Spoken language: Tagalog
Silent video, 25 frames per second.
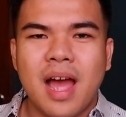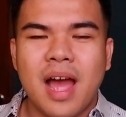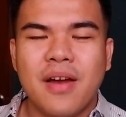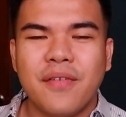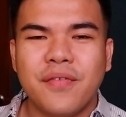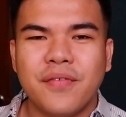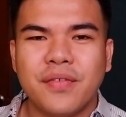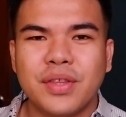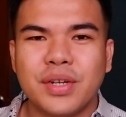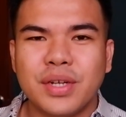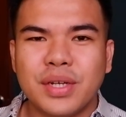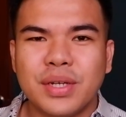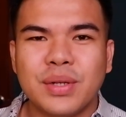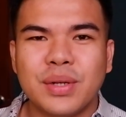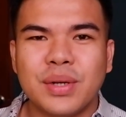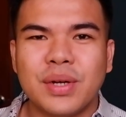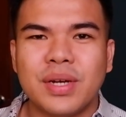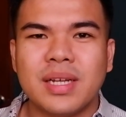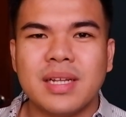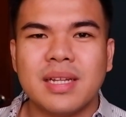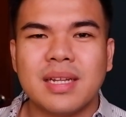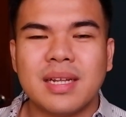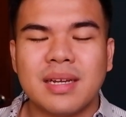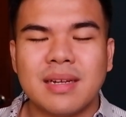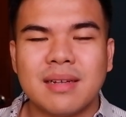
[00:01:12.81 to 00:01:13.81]
after
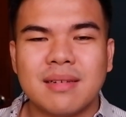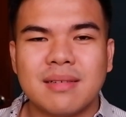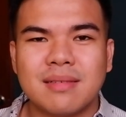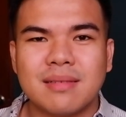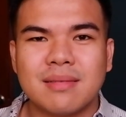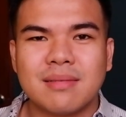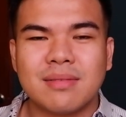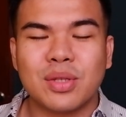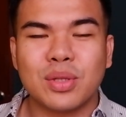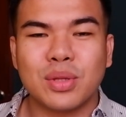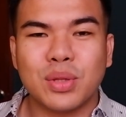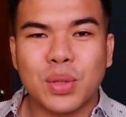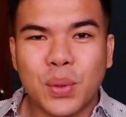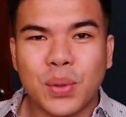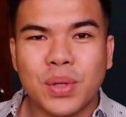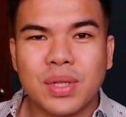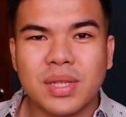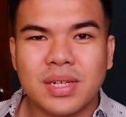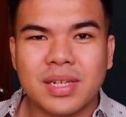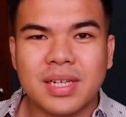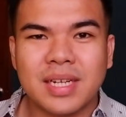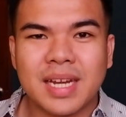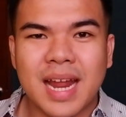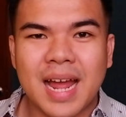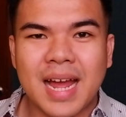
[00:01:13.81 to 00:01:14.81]
nun,
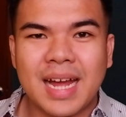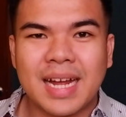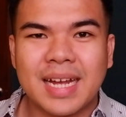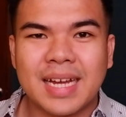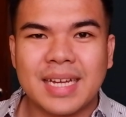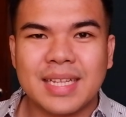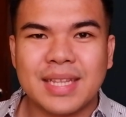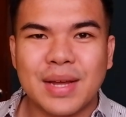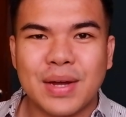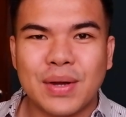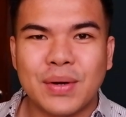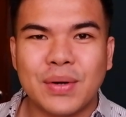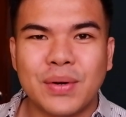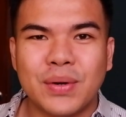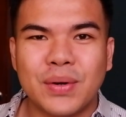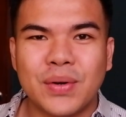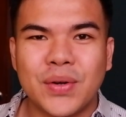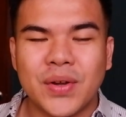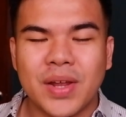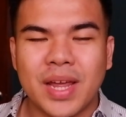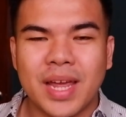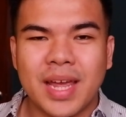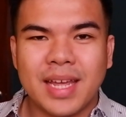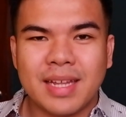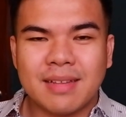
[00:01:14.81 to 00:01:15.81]
nag-toner na agad
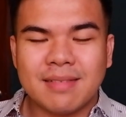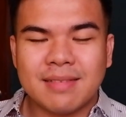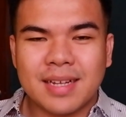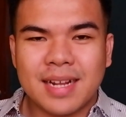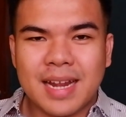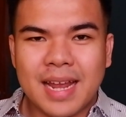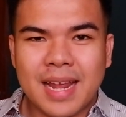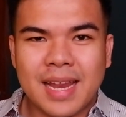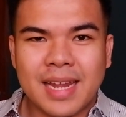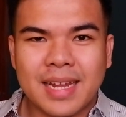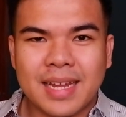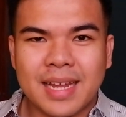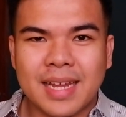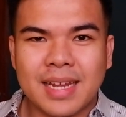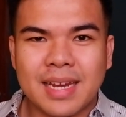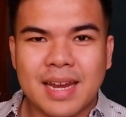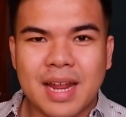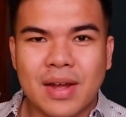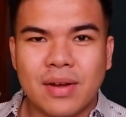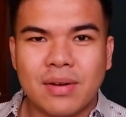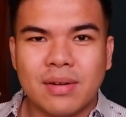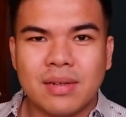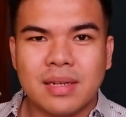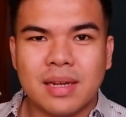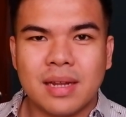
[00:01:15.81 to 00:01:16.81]
ako and naglalagay
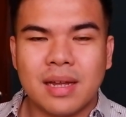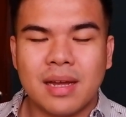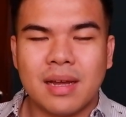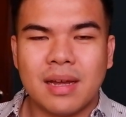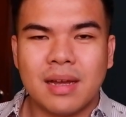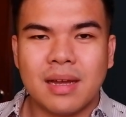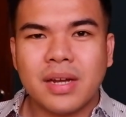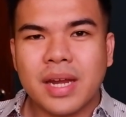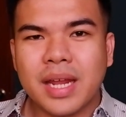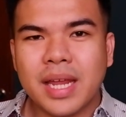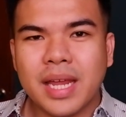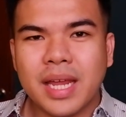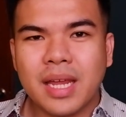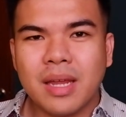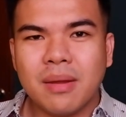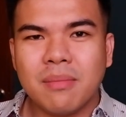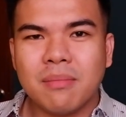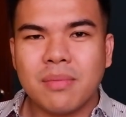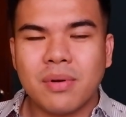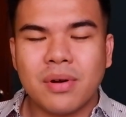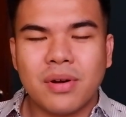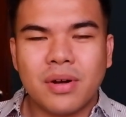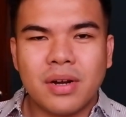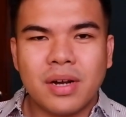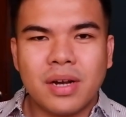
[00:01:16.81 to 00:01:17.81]
na ako ng cream
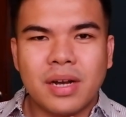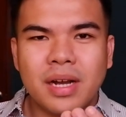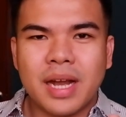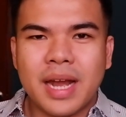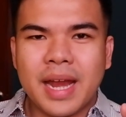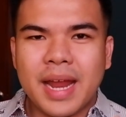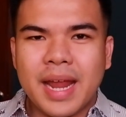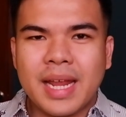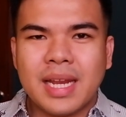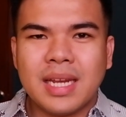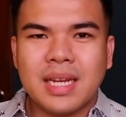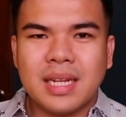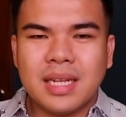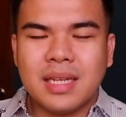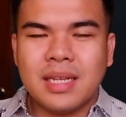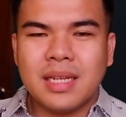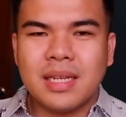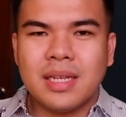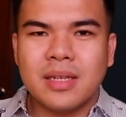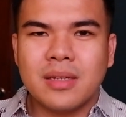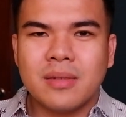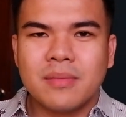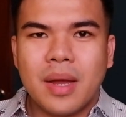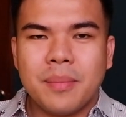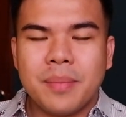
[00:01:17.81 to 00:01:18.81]
or
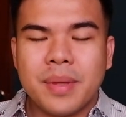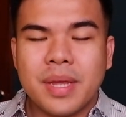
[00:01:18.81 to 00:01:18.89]
any uh,